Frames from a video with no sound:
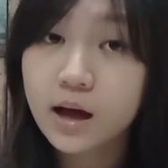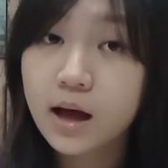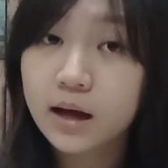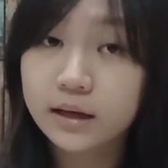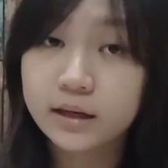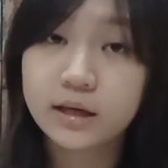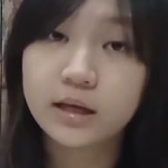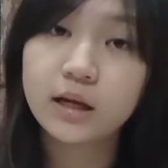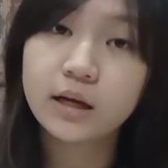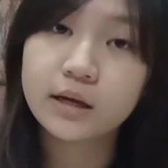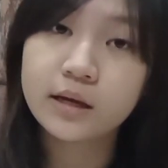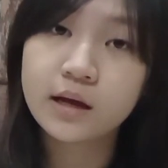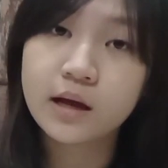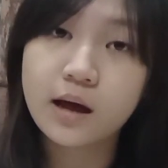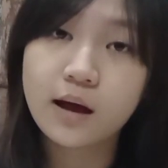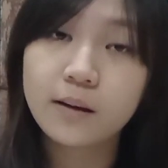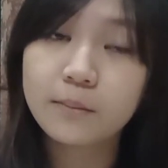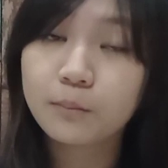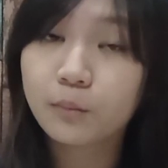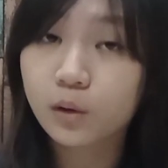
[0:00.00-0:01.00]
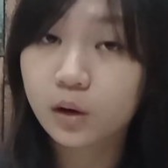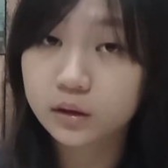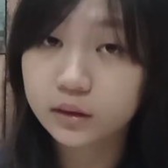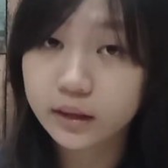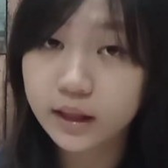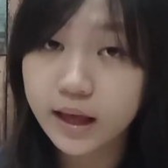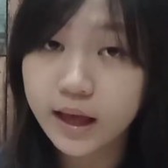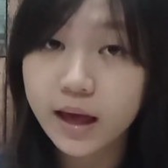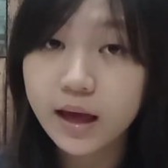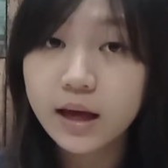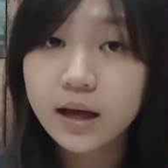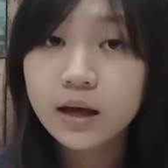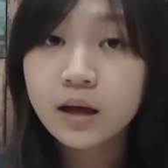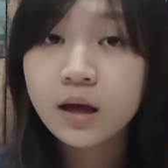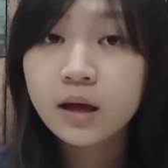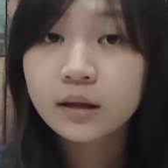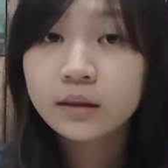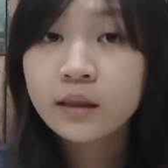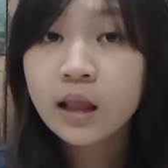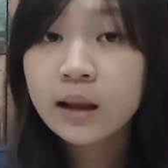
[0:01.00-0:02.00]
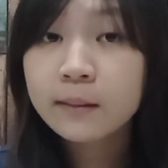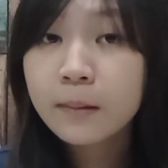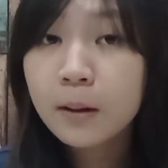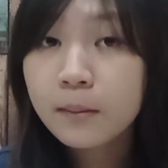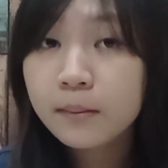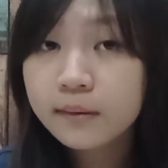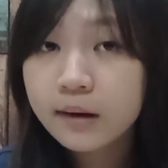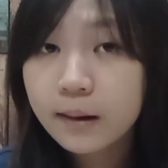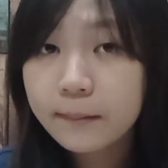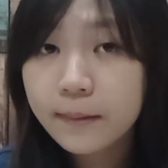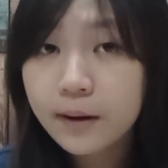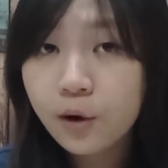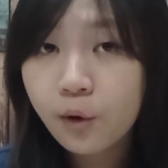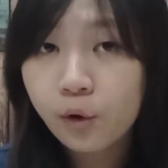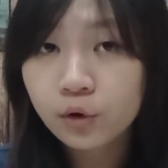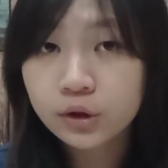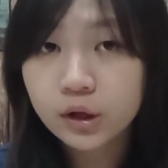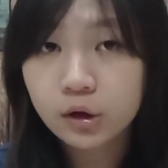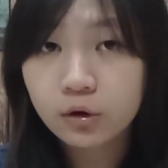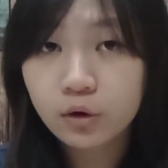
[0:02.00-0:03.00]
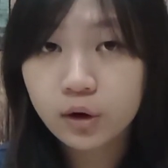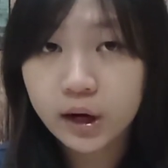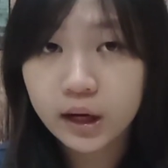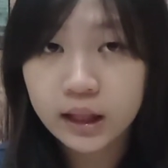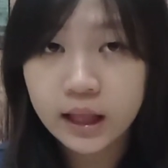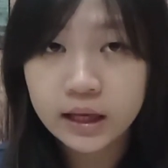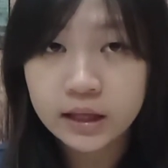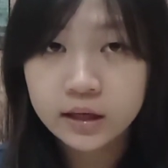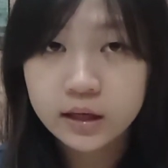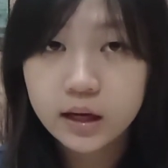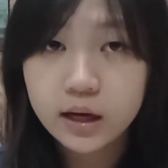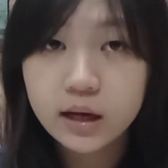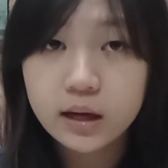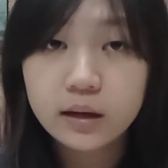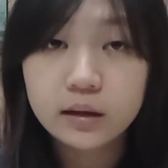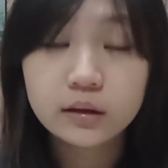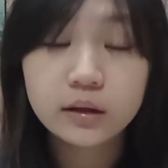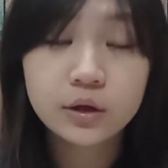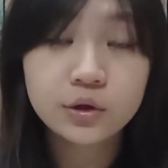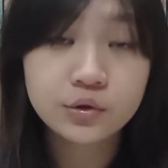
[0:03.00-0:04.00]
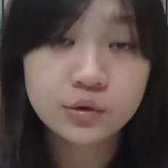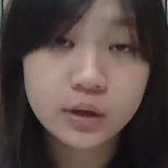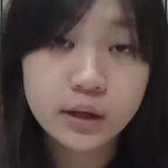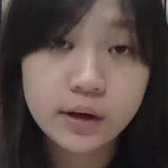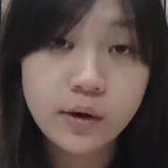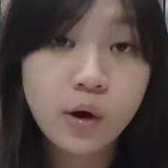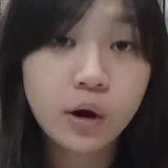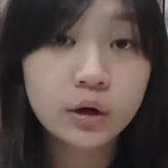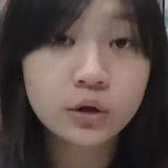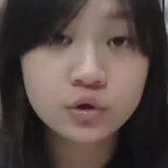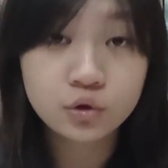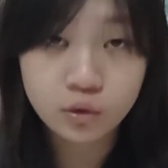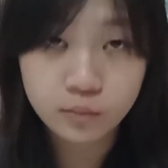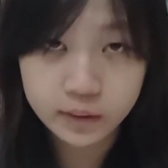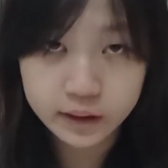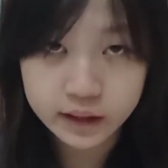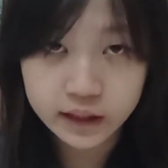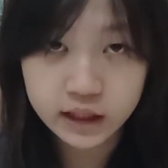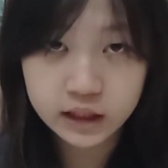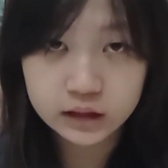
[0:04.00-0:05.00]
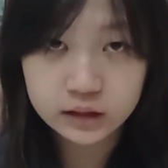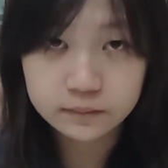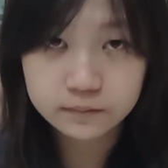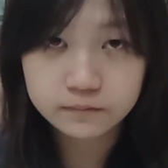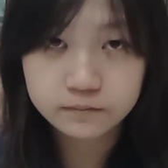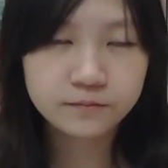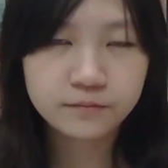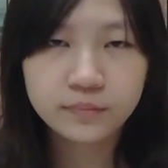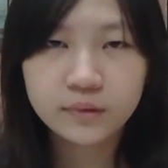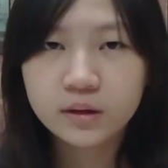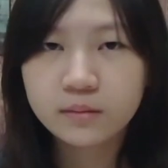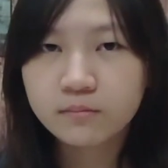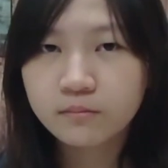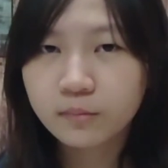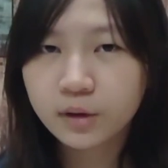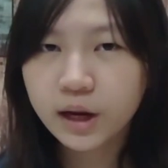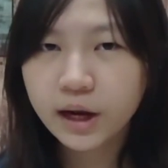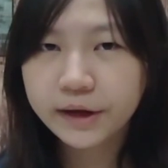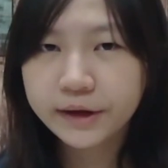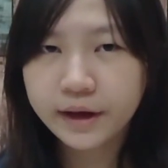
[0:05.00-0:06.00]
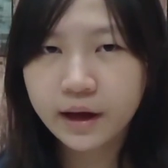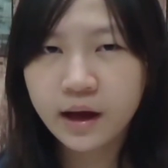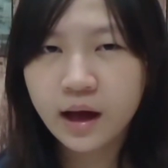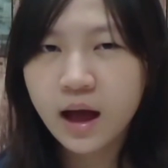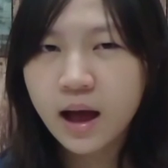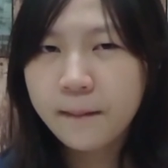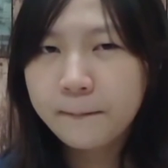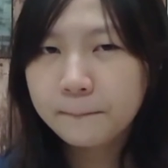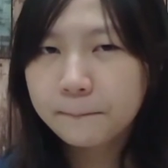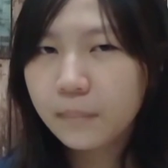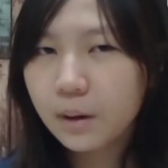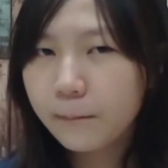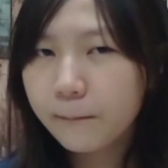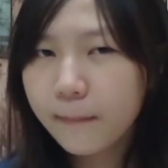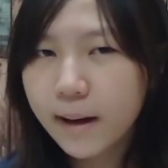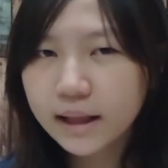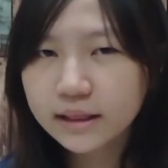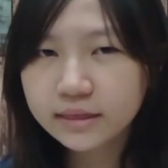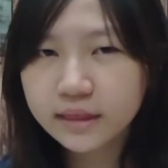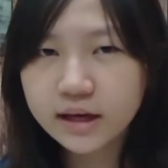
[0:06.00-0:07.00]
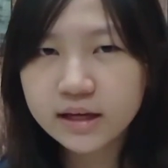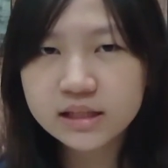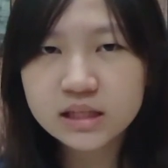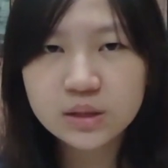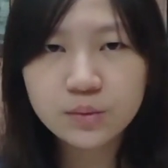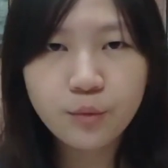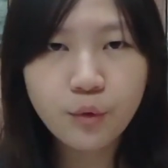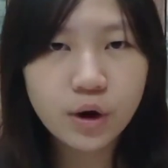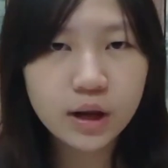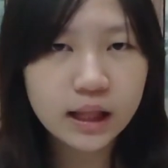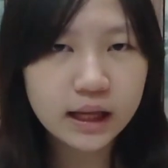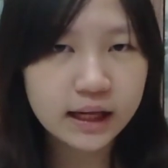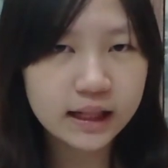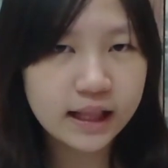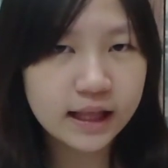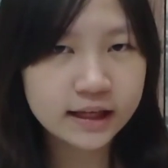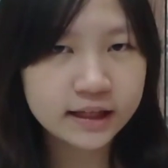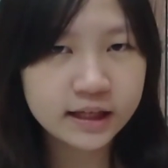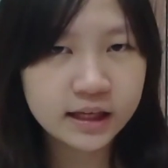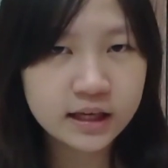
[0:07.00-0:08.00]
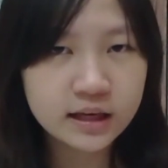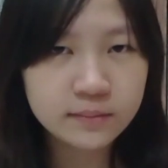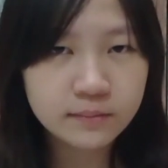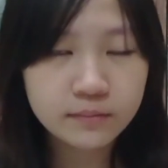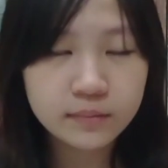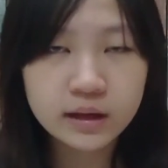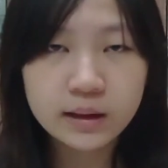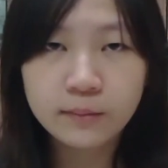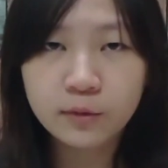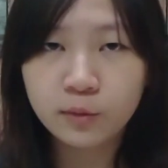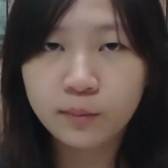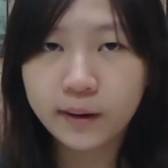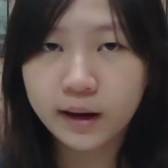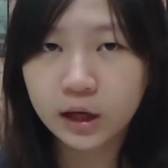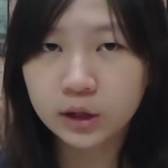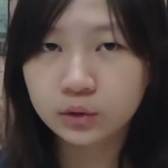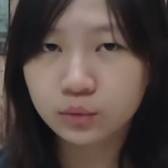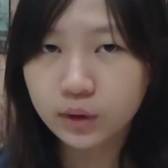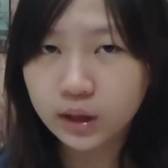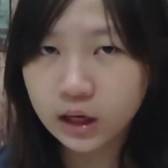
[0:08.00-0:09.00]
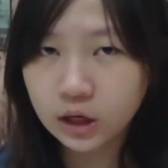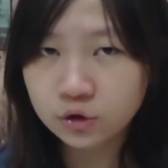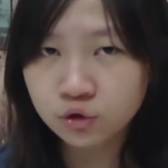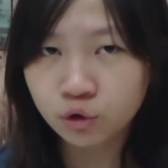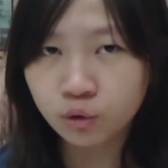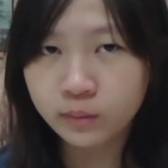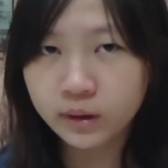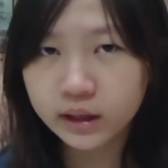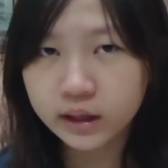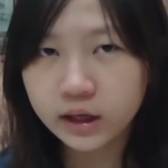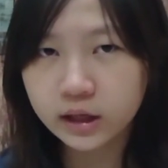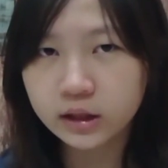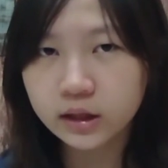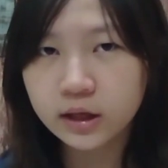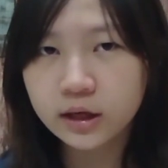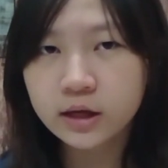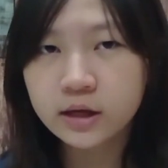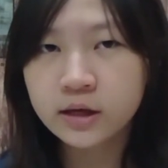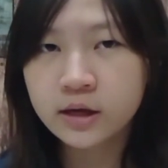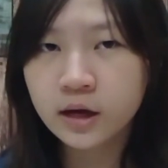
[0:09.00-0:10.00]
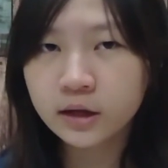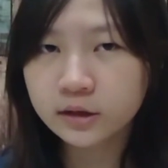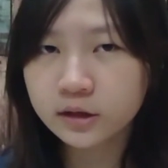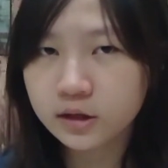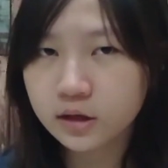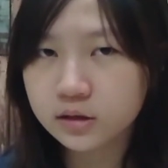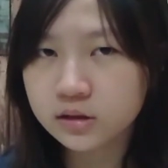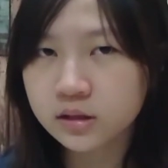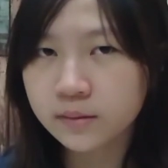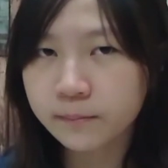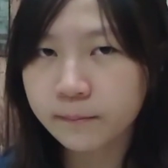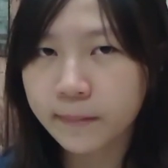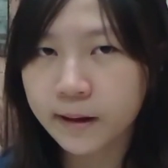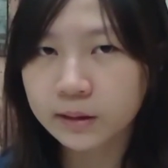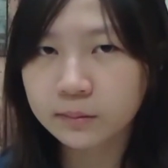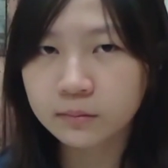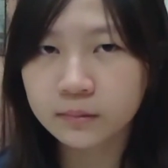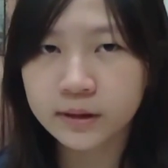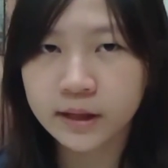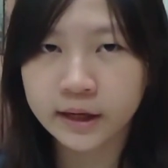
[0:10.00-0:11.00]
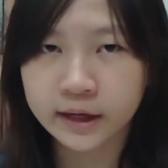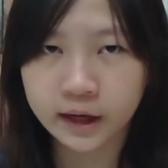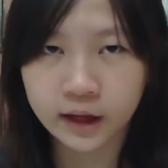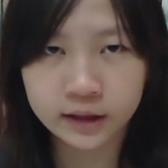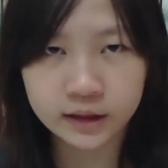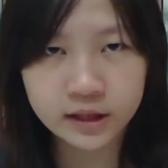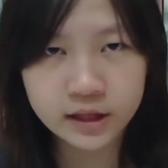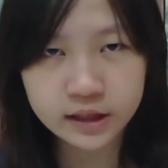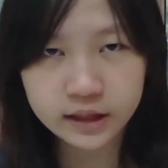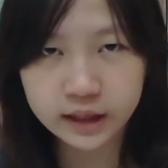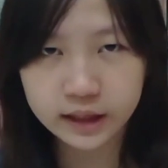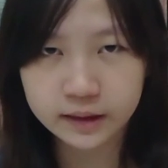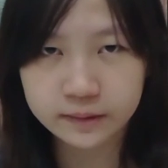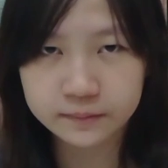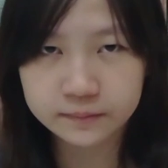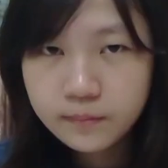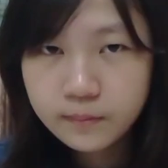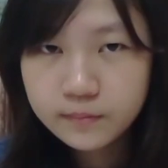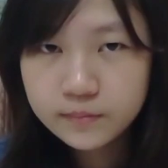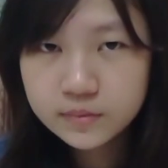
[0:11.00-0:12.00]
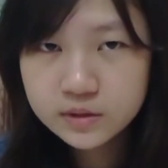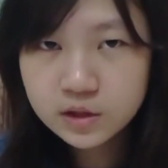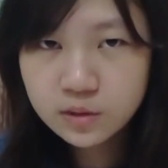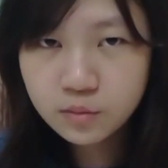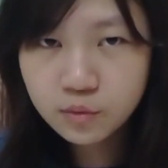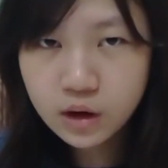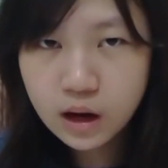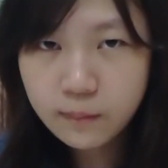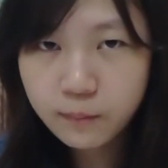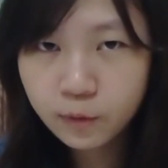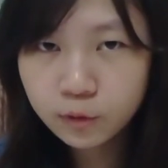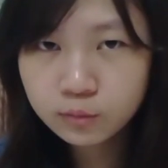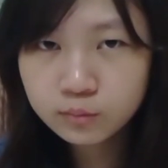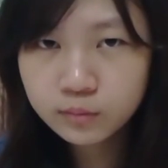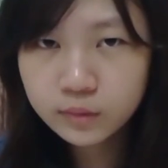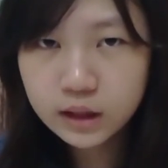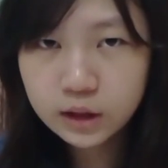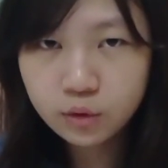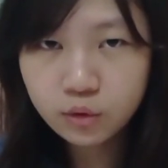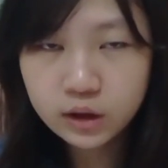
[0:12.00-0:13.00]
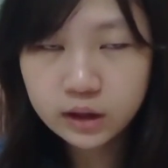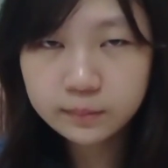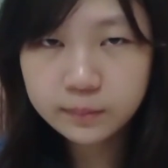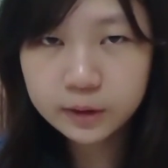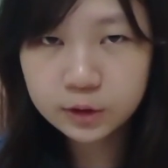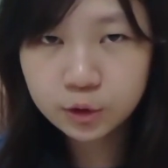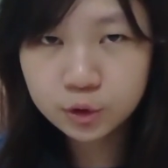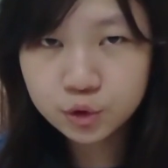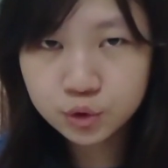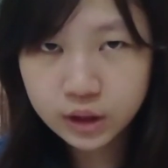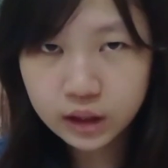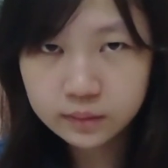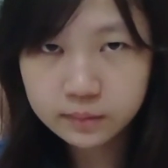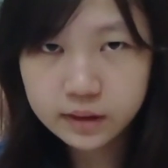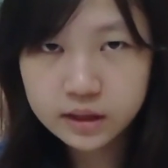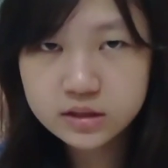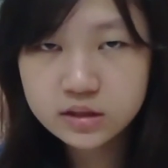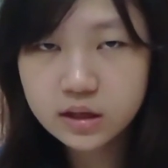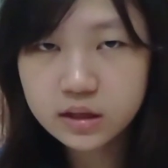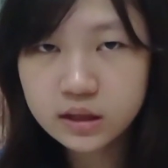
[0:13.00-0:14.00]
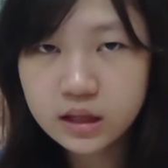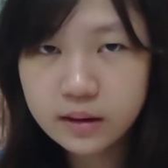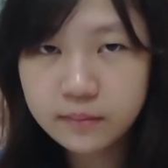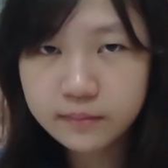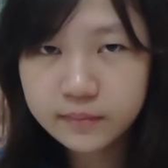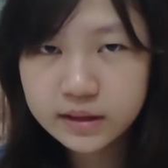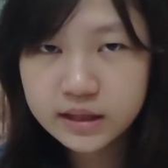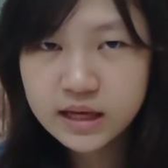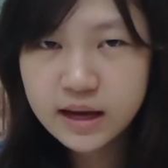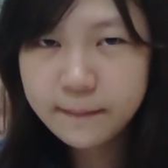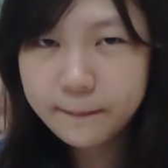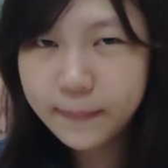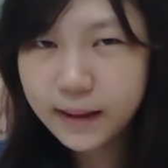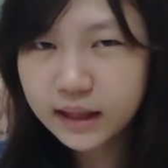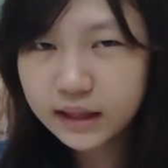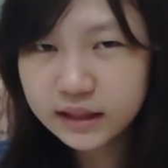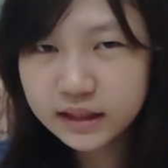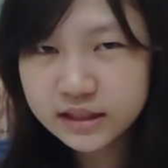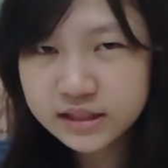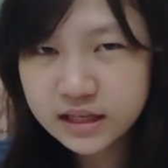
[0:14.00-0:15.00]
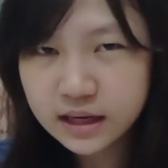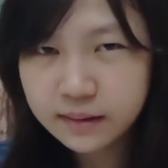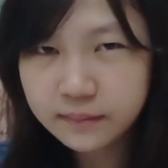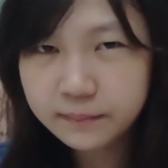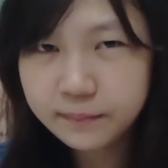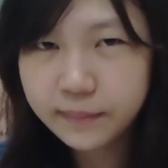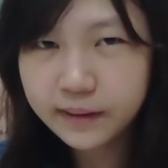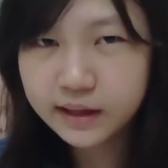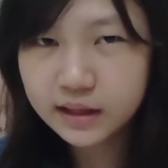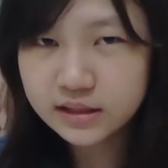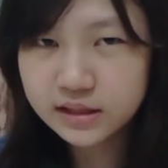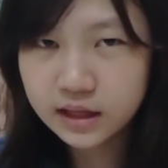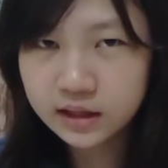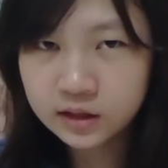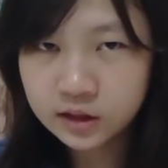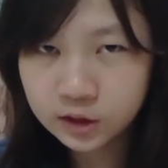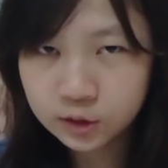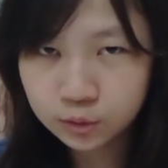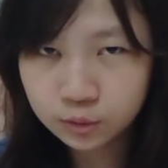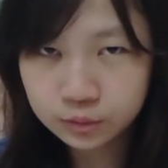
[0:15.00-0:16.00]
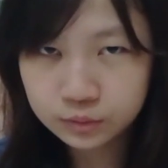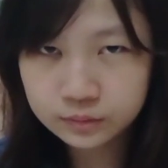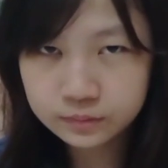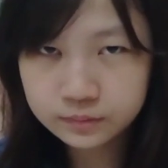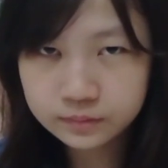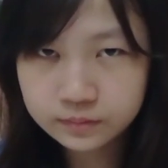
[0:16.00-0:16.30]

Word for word: Akhirnya, Borte dan beberapa anggota keluarga lainnya diculik oleh suku Merkit. Mereka membantai semua laki-laki yang merupakan warga suku Merkit yang tidak sempat melarikan diri. Jamuka pun melakukan pertunjukan balas dendam yang paling kejam pada saat itu.